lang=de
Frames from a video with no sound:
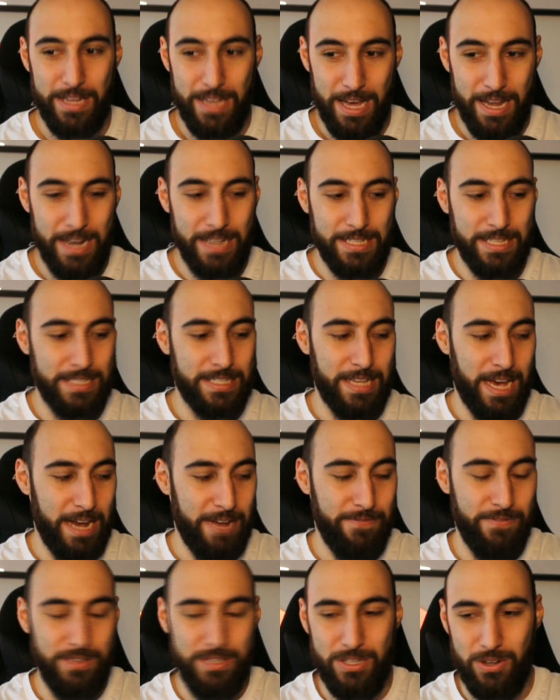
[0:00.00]
Ja, das ist
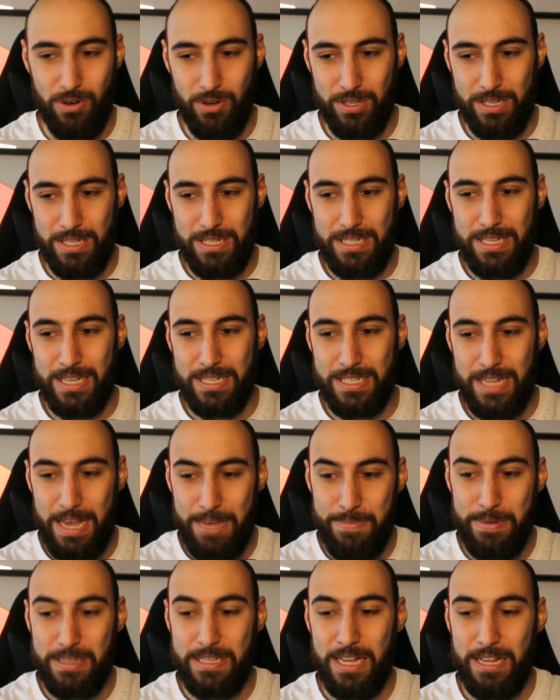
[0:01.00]
kein Witz, Leute. Dieser
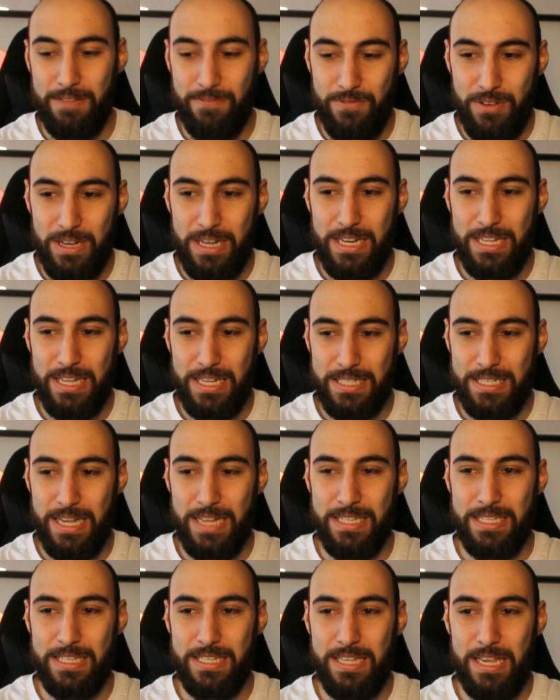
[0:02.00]
Cymix hat wirklich das
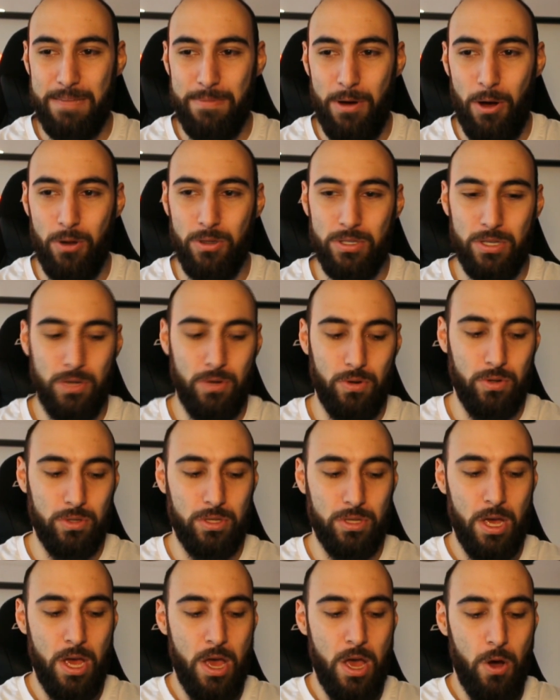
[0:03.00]
ganze Thema ausgenutzt